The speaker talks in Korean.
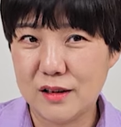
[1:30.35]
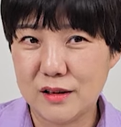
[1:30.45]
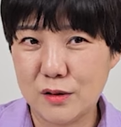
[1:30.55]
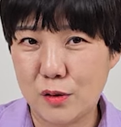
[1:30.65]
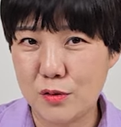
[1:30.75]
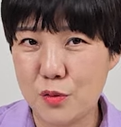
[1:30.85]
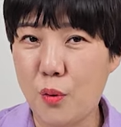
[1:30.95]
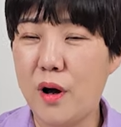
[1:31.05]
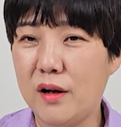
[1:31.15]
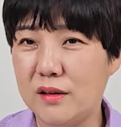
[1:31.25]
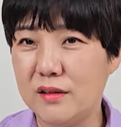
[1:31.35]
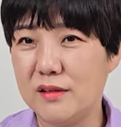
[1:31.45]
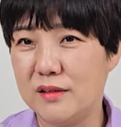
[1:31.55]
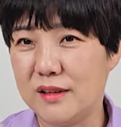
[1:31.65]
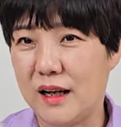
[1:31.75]
그런
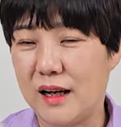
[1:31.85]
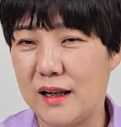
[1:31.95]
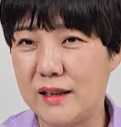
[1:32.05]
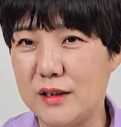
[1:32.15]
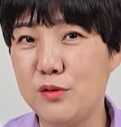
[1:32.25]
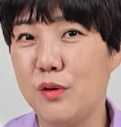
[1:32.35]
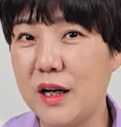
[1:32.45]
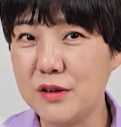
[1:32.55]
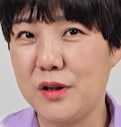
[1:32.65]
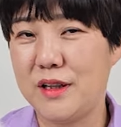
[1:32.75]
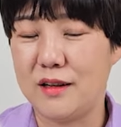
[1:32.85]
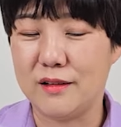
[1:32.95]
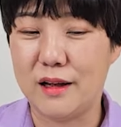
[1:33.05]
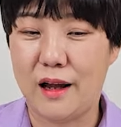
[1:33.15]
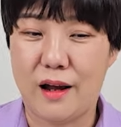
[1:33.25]
조항을 다 이수하셔야
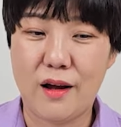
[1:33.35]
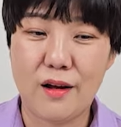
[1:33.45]
되는데